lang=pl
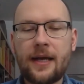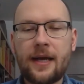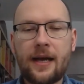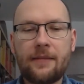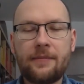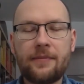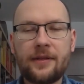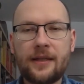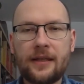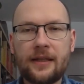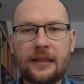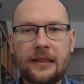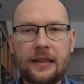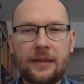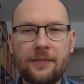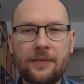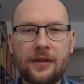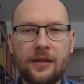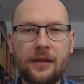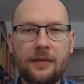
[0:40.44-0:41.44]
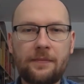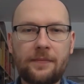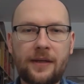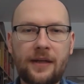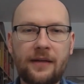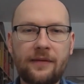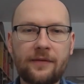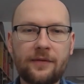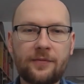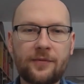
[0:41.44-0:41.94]
aby jak najmniej
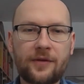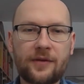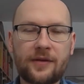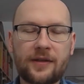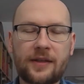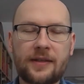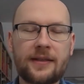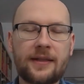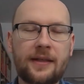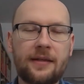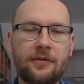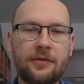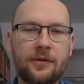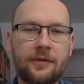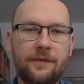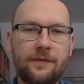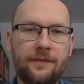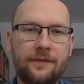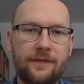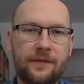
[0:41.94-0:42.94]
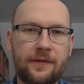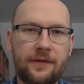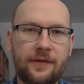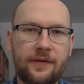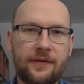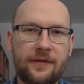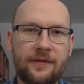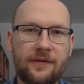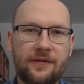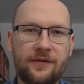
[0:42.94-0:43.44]
prawo przeszkadzało w
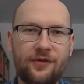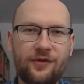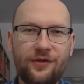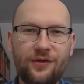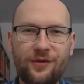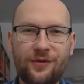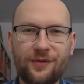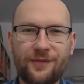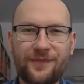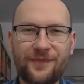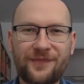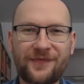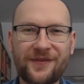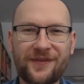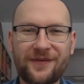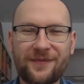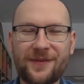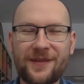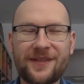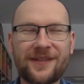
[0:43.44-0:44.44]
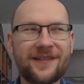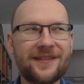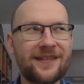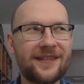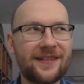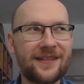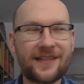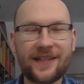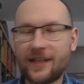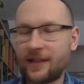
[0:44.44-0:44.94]
e, życiu
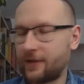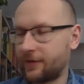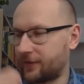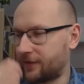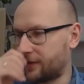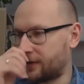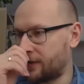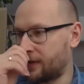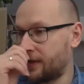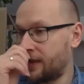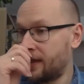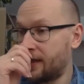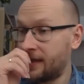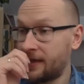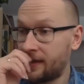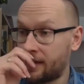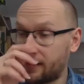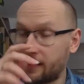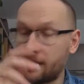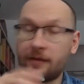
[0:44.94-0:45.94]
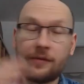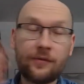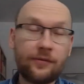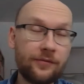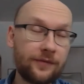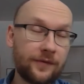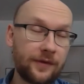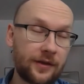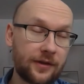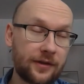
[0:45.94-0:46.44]
bieżącej działalności, e,
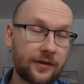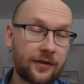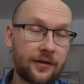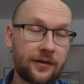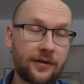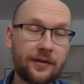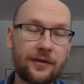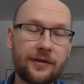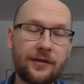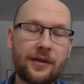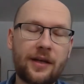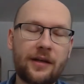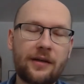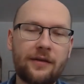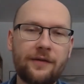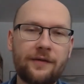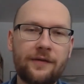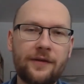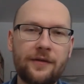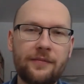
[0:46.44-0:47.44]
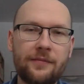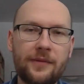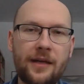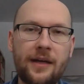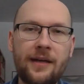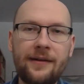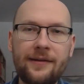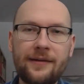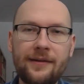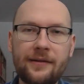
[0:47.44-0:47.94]
również e, jako firm,
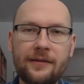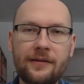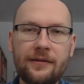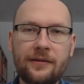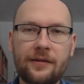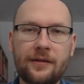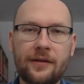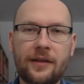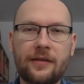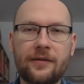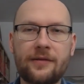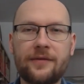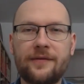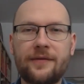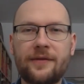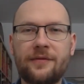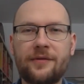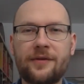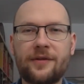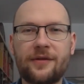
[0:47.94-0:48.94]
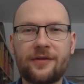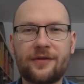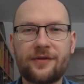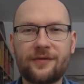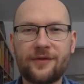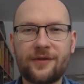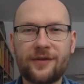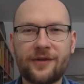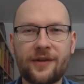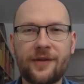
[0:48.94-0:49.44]
ale nie tylko, jako zwykłych
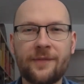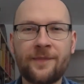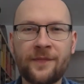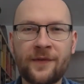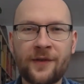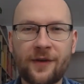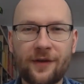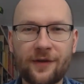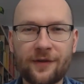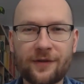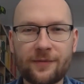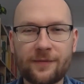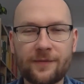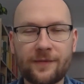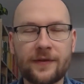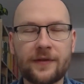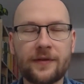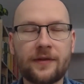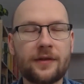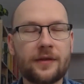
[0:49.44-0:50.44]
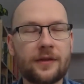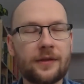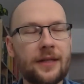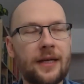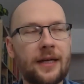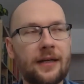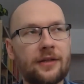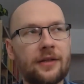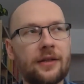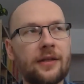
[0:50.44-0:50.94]
oczywiście osób fizycznych
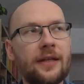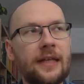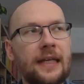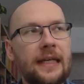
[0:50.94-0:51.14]
także.